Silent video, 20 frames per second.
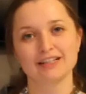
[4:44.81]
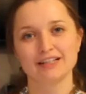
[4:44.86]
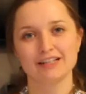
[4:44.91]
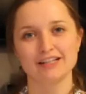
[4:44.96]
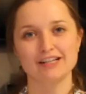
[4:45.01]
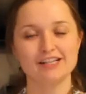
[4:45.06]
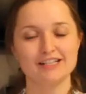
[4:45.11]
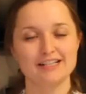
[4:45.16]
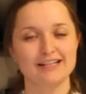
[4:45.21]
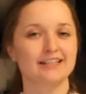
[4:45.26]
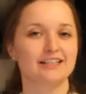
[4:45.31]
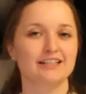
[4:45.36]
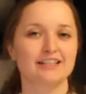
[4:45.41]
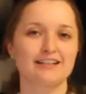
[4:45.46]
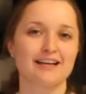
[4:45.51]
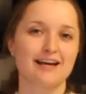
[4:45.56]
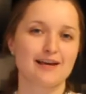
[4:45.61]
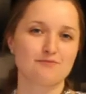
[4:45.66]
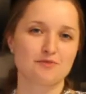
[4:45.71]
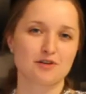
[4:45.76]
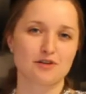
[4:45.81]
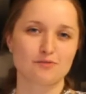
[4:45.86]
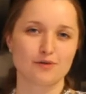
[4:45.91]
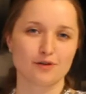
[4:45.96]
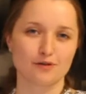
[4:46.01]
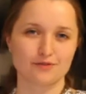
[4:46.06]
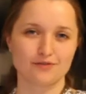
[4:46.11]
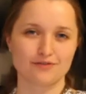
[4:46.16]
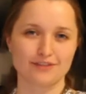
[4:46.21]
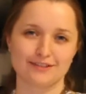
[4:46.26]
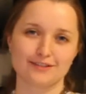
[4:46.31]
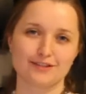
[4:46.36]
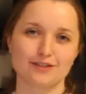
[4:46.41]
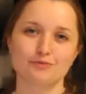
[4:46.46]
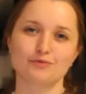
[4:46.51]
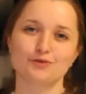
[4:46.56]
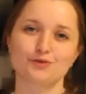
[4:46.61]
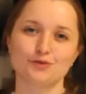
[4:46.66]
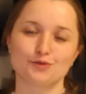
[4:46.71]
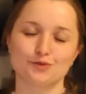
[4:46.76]
Ich stelle den Timer immer auf 20
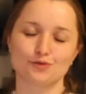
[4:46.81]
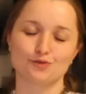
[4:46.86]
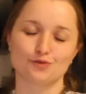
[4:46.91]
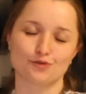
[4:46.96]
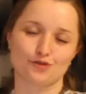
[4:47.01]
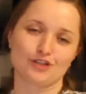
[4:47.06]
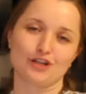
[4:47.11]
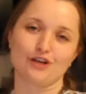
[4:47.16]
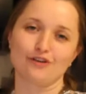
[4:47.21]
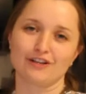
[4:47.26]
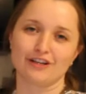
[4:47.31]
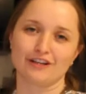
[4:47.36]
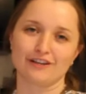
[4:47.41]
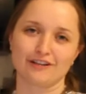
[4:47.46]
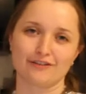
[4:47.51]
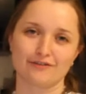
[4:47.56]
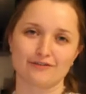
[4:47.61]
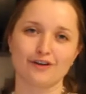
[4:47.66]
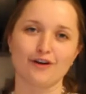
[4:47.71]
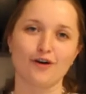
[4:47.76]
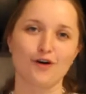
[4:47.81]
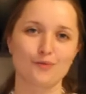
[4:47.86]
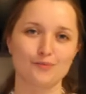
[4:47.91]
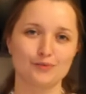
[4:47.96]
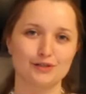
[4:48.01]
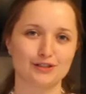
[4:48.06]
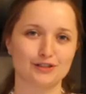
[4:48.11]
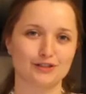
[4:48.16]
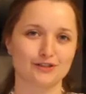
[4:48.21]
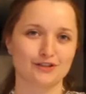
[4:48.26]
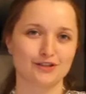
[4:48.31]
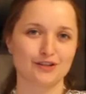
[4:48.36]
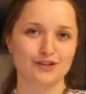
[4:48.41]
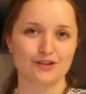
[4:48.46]
Minuten und schaue dann einfach, ob die